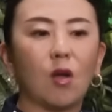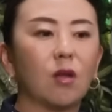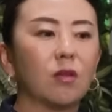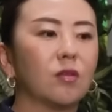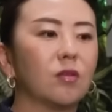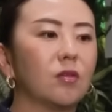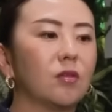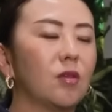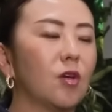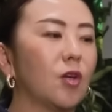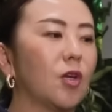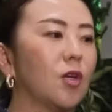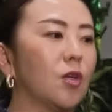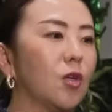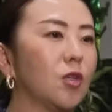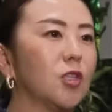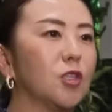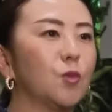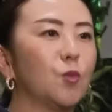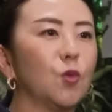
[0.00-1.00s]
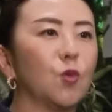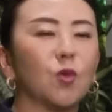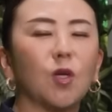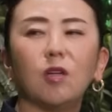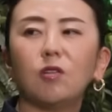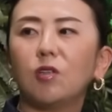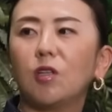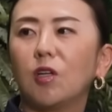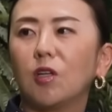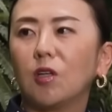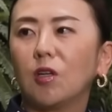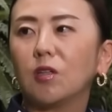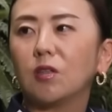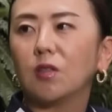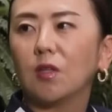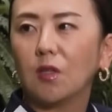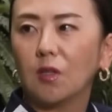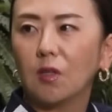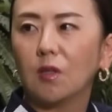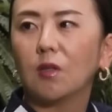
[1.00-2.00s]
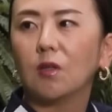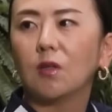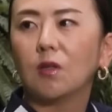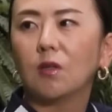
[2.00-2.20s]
あったけど私プロになる気がなかったから